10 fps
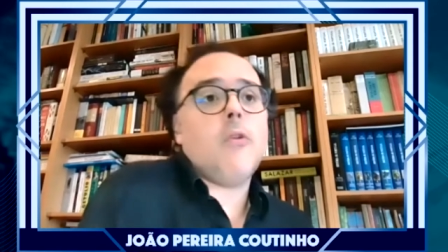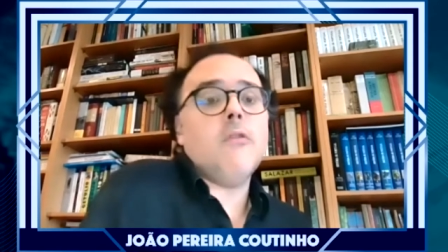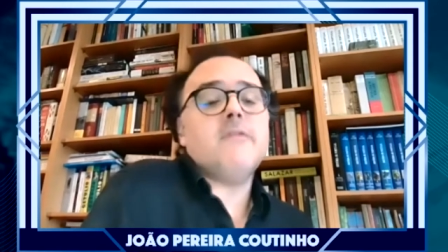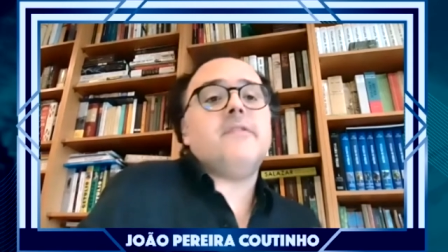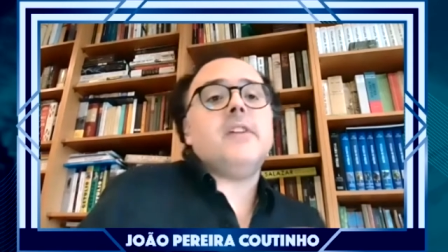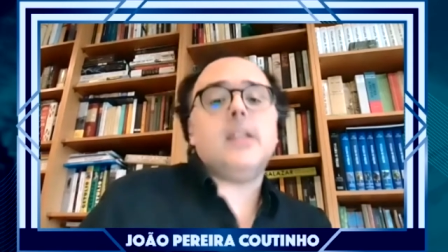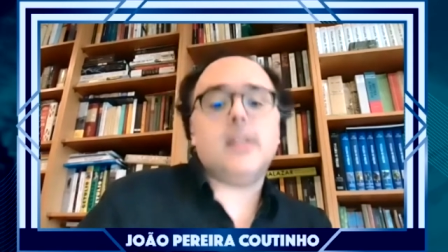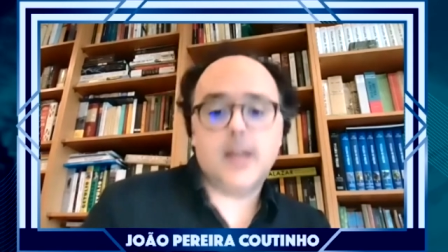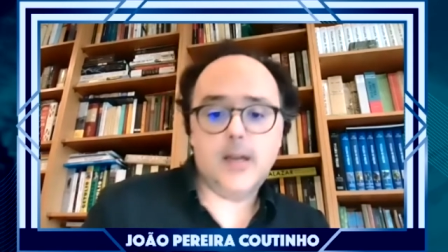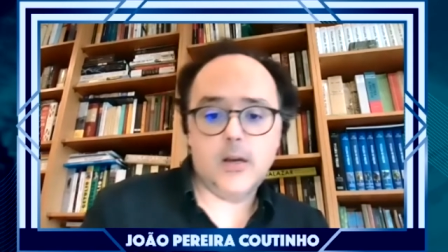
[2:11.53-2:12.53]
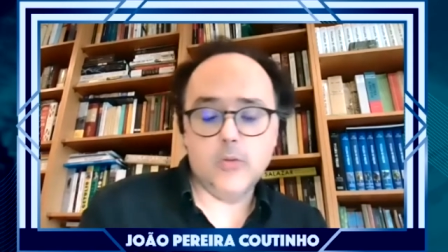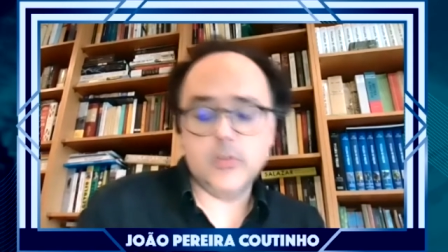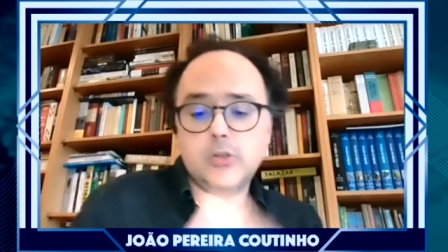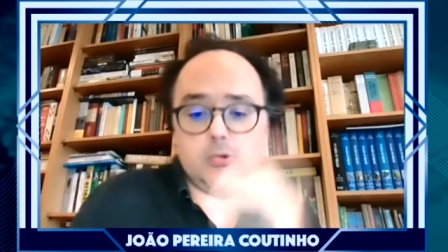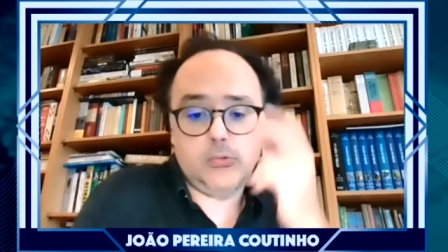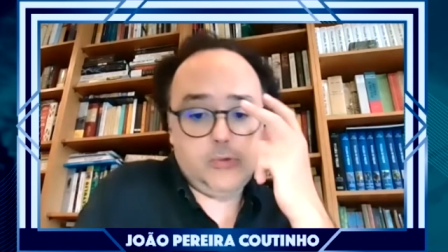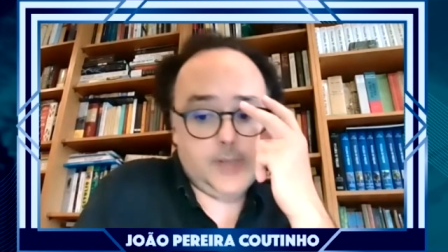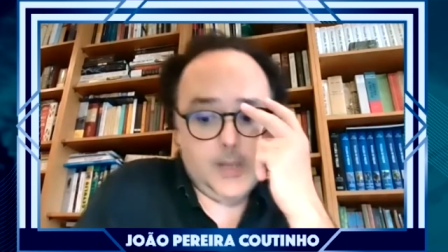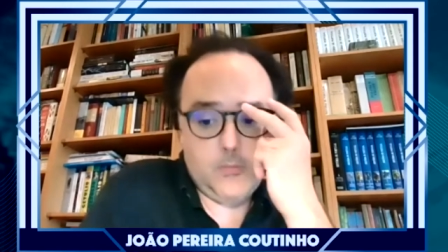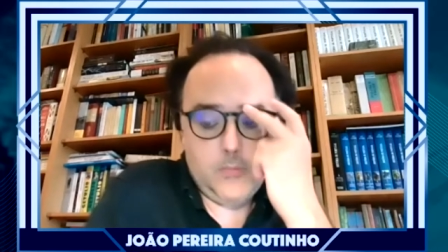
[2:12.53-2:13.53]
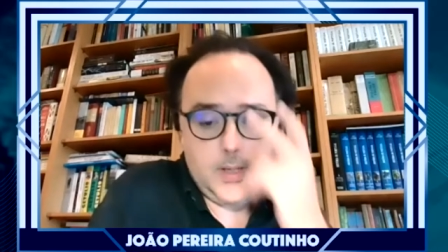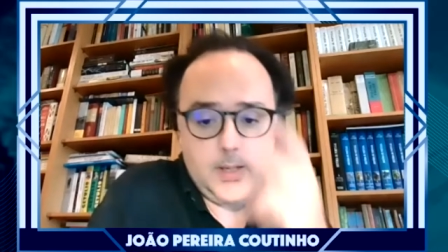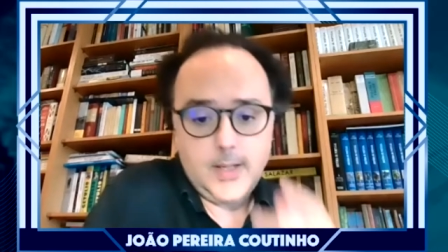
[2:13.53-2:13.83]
convida a uma solução